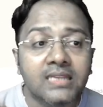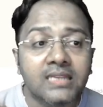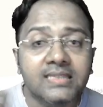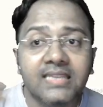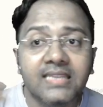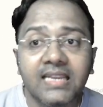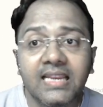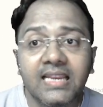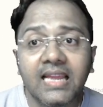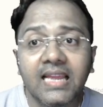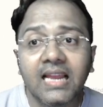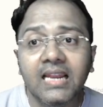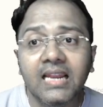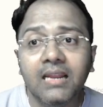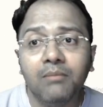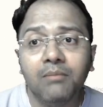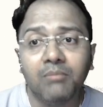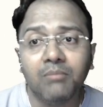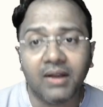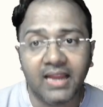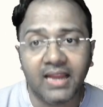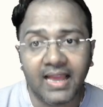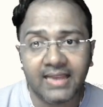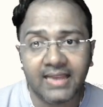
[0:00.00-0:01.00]
सीरियल
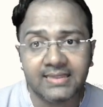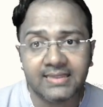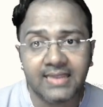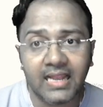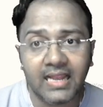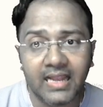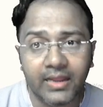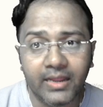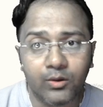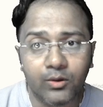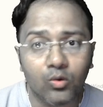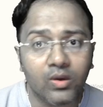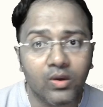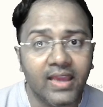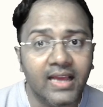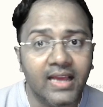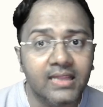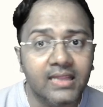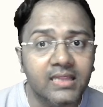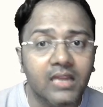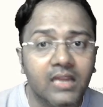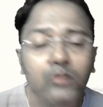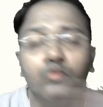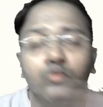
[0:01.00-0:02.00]
नंबर ऐसे लेनों के
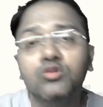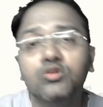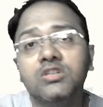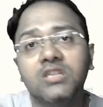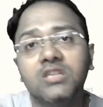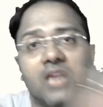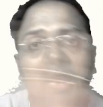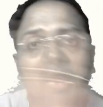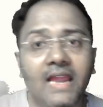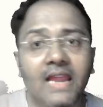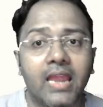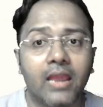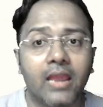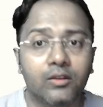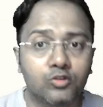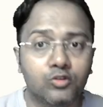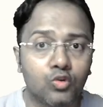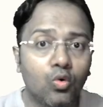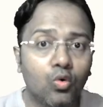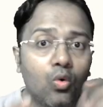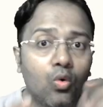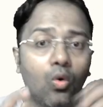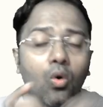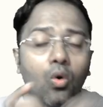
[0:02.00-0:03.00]
अंदर कुछ नहीं है
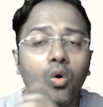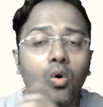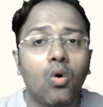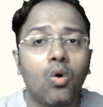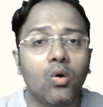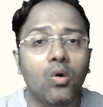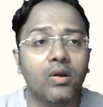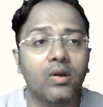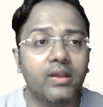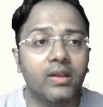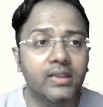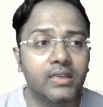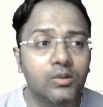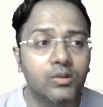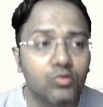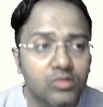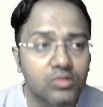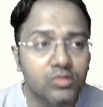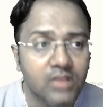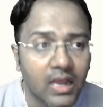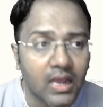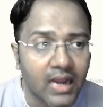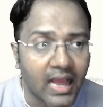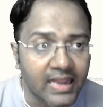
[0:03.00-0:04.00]
जो
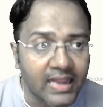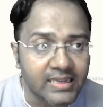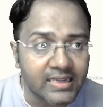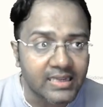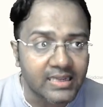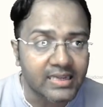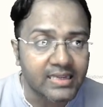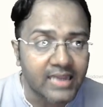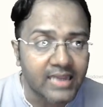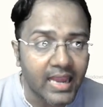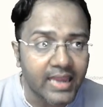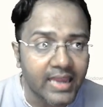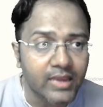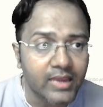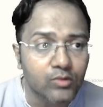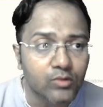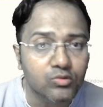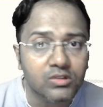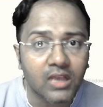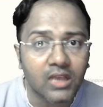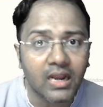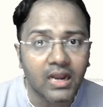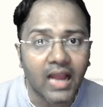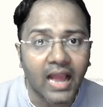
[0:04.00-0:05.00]
यूज़र आईडी ये
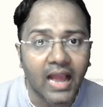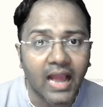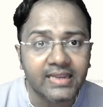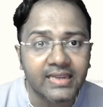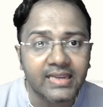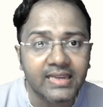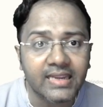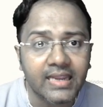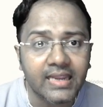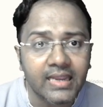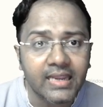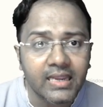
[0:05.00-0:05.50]
यूज़र आईडी